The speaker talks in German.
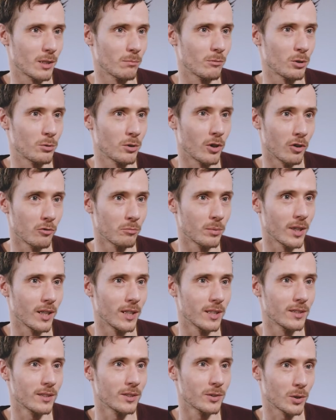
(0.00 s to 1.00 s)
zum Beispiel
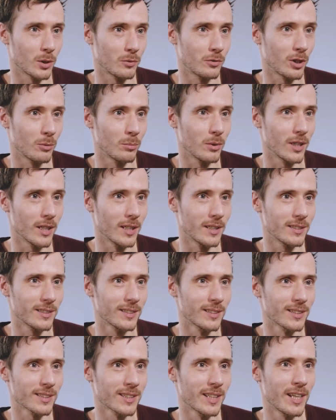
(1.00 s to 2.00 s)
aufbereitest oder
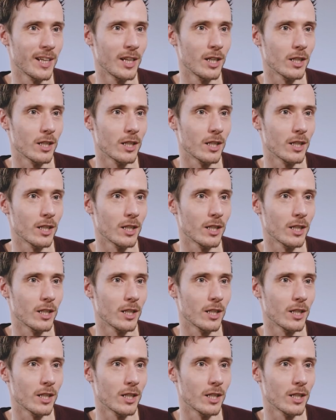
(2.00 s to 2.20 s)
vorbereitest,